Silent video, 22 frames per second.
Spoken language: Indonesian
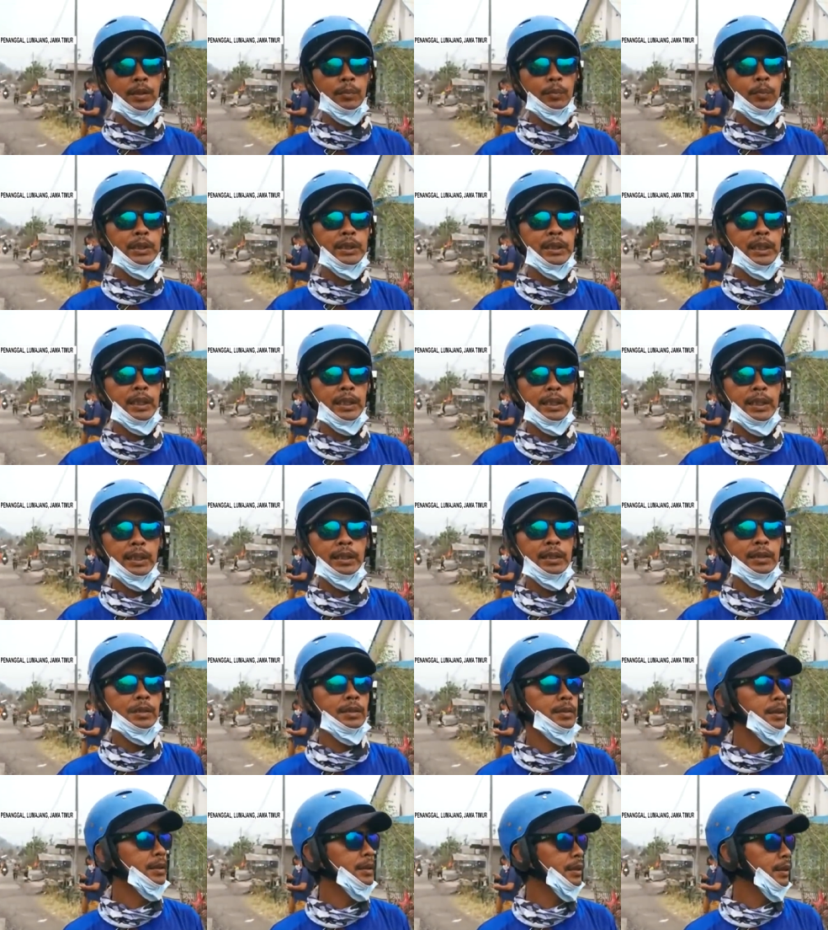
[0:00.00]
pencarian
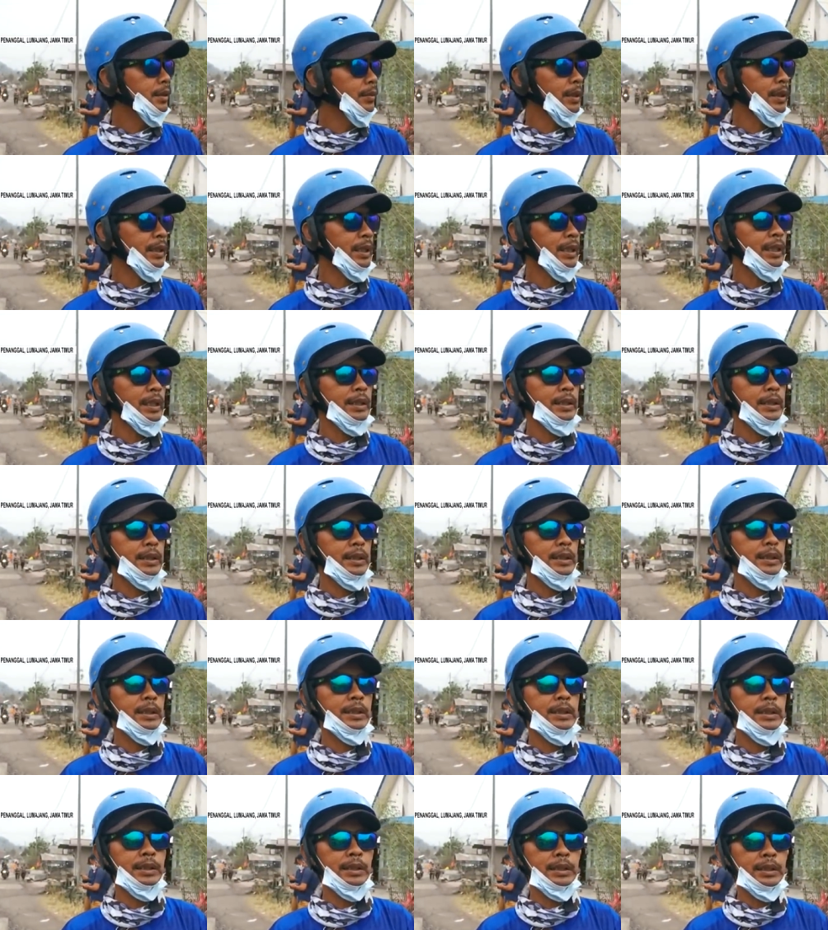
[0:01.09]
sementara
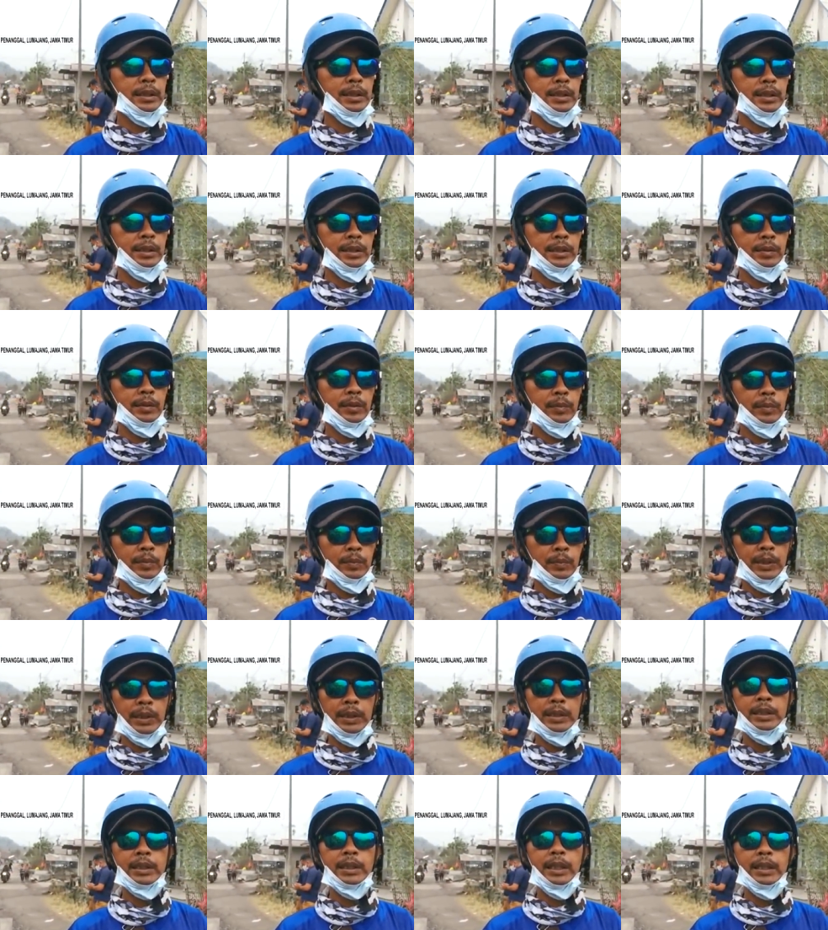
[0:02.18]

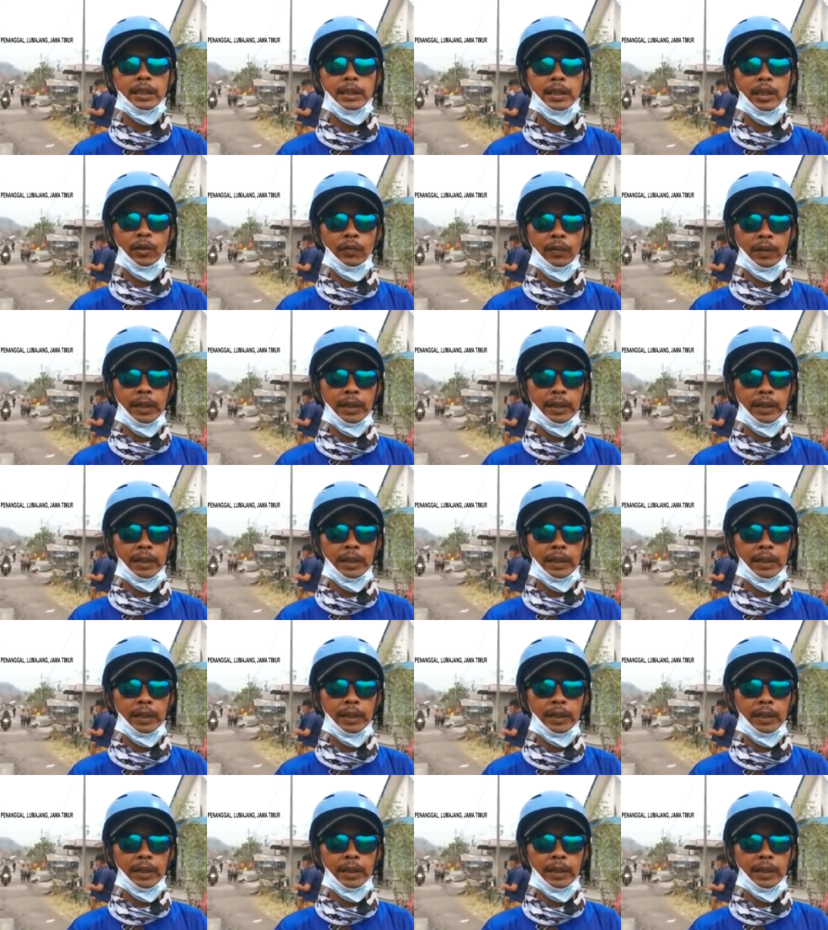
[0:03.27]
diberhentikan, di off